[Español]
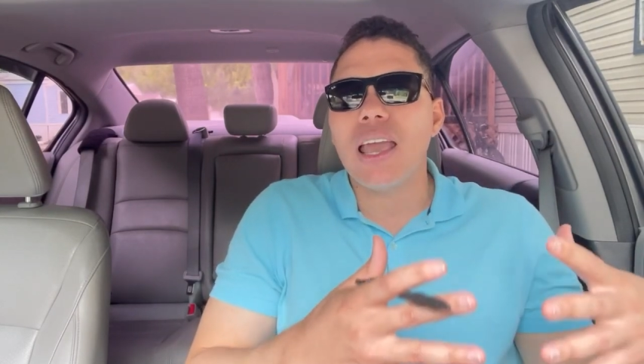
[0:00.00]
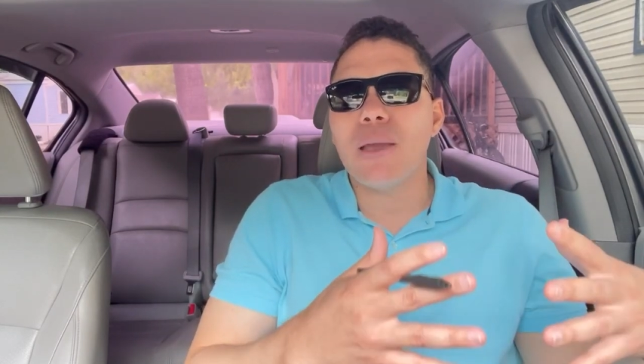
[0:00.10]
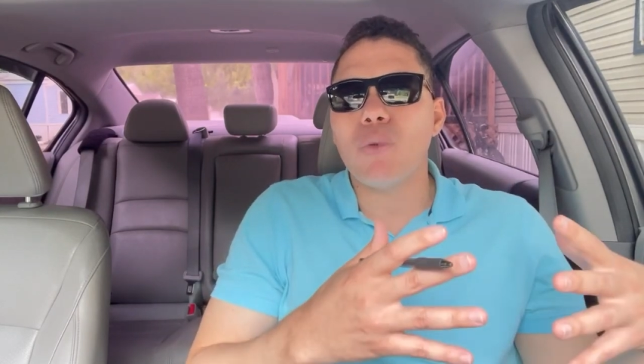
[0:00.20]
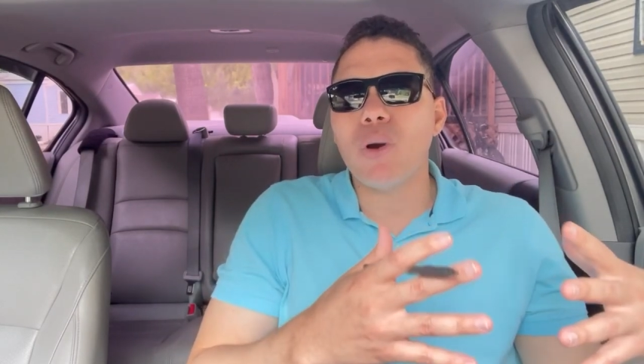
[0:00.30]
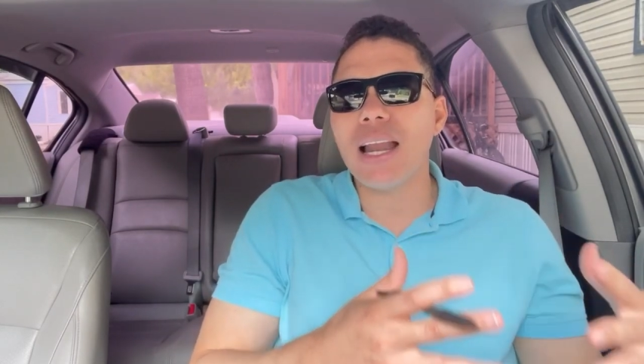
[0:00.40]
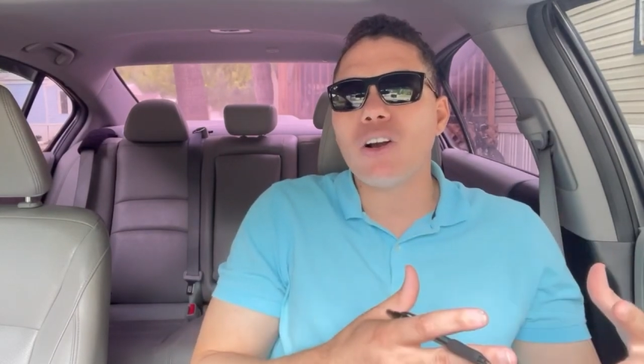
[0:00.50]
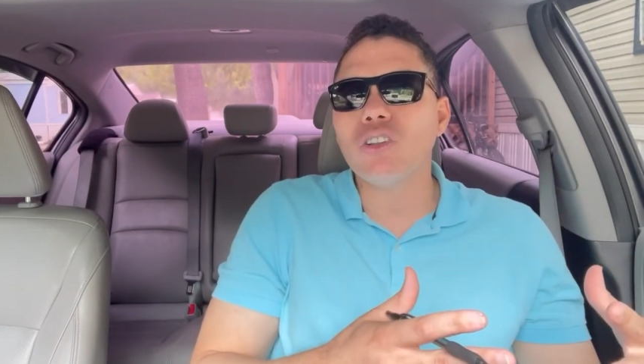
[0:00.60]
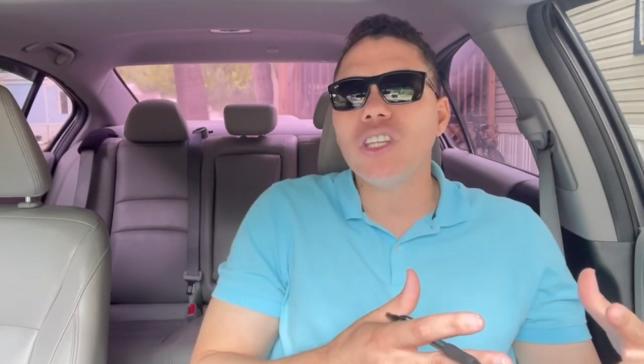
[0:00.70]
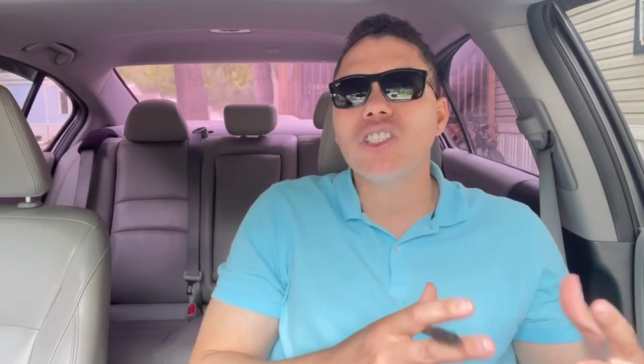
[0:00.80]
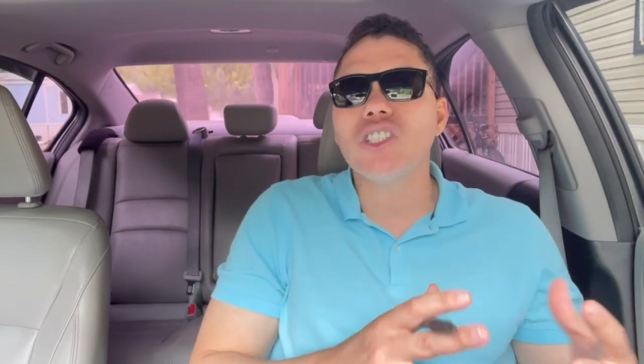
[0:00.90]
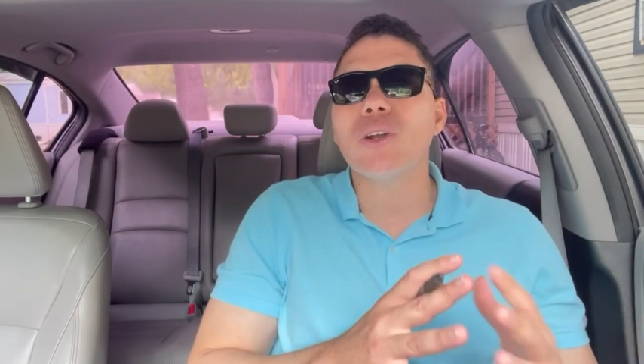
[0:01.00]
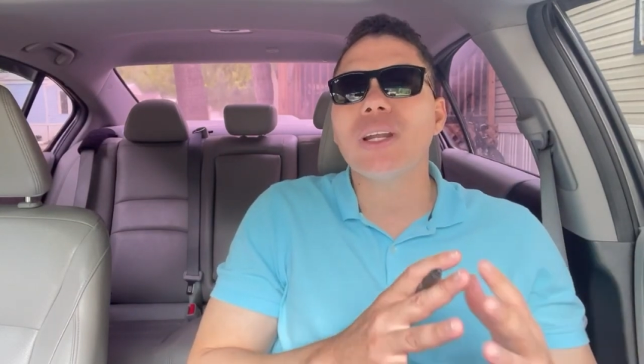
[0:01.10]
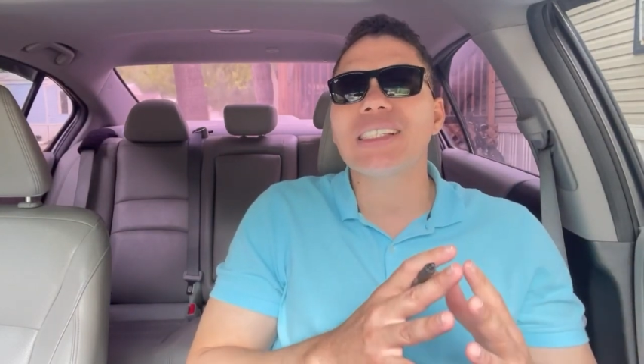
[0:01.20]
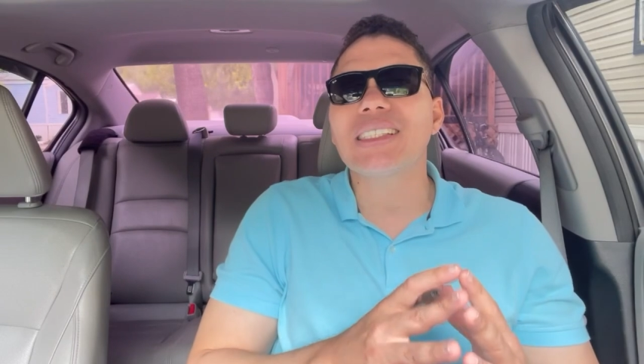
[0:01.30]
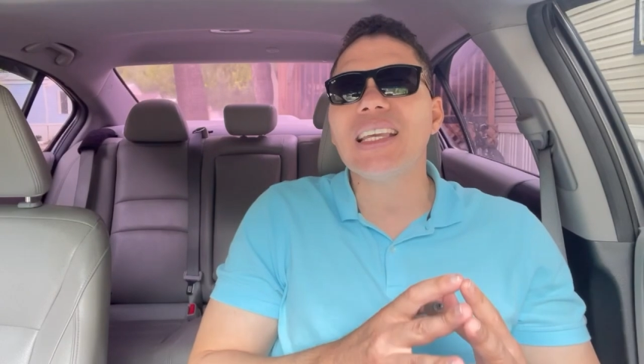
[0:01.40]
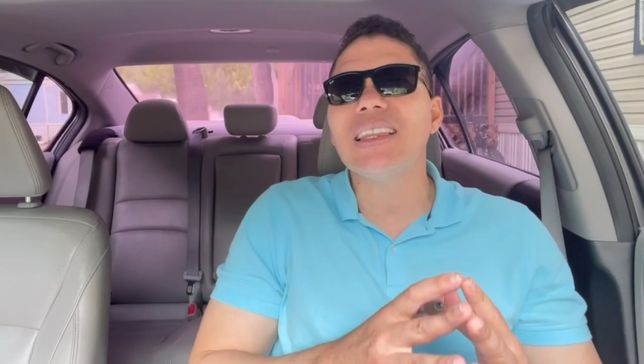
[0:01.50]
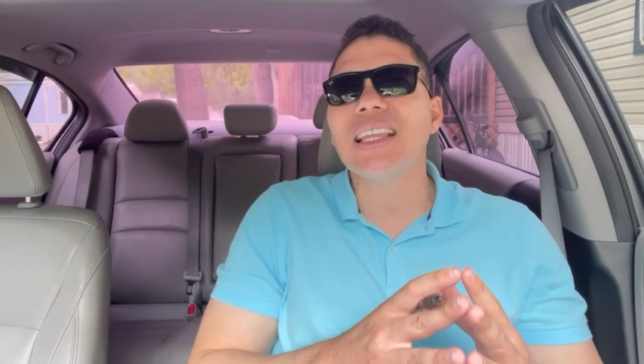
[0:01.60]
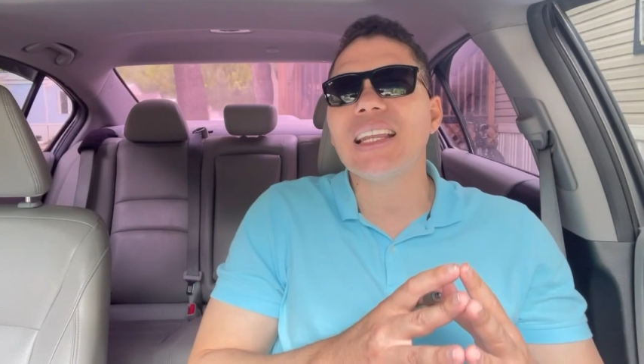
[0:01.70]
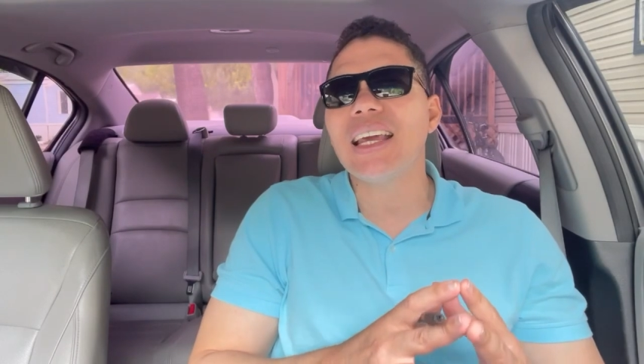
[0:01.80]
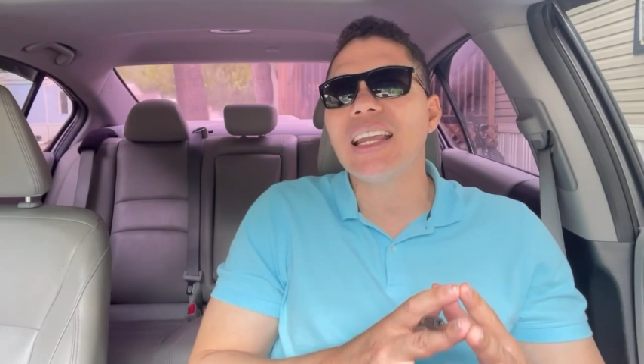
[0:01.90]
en buenas condiciones sin
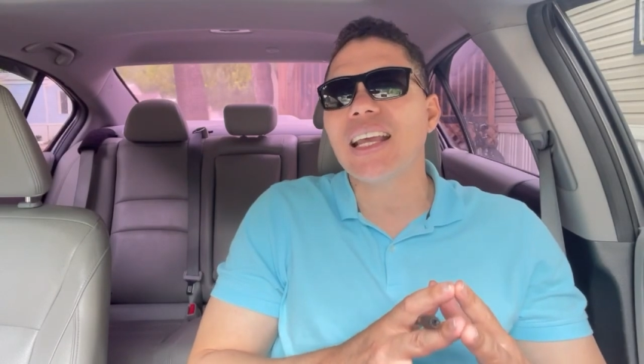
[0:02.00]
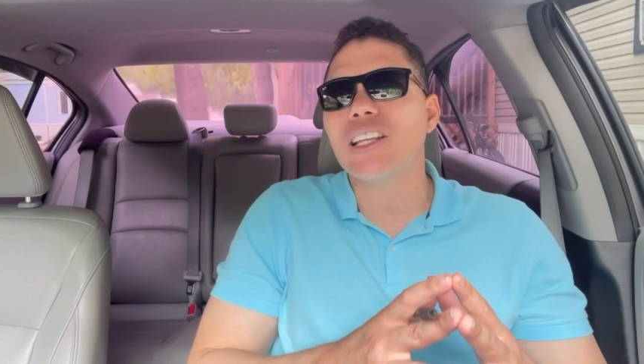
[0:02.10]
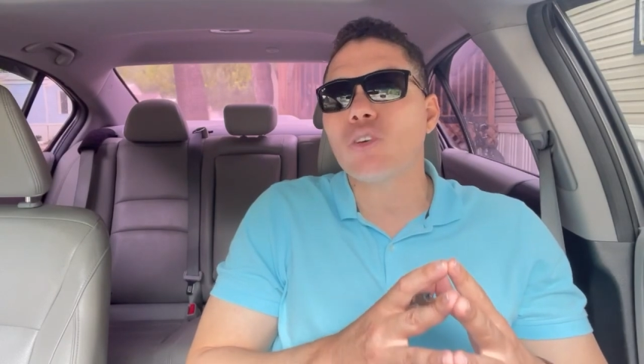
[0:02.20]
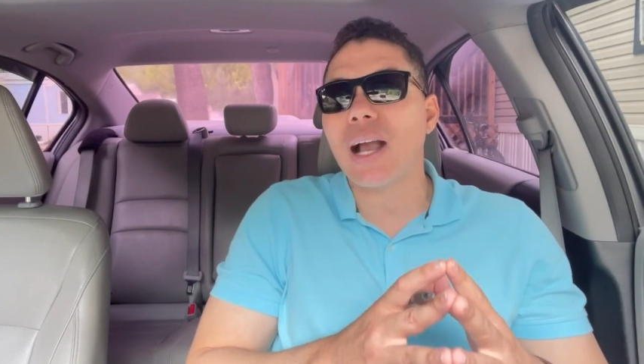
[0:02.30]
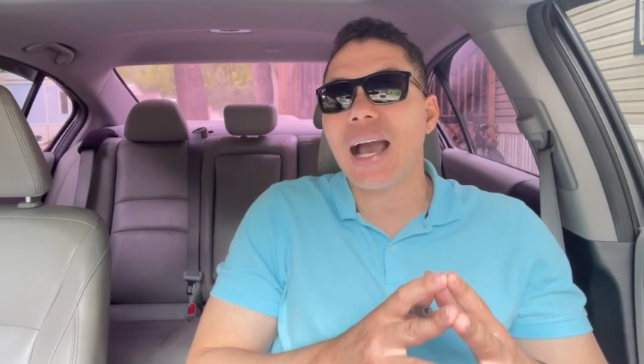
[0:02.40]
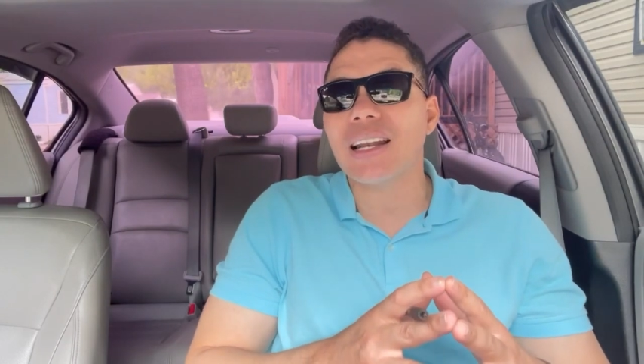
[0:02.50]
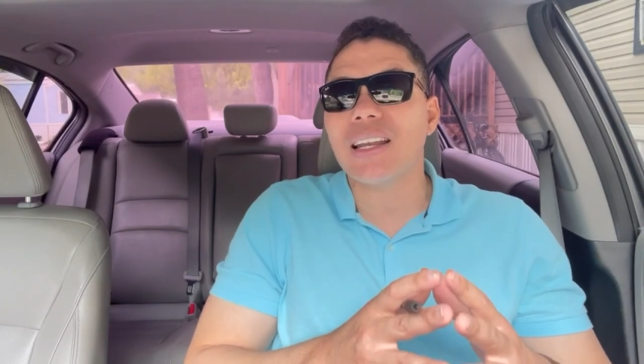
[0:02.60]
tener que tocar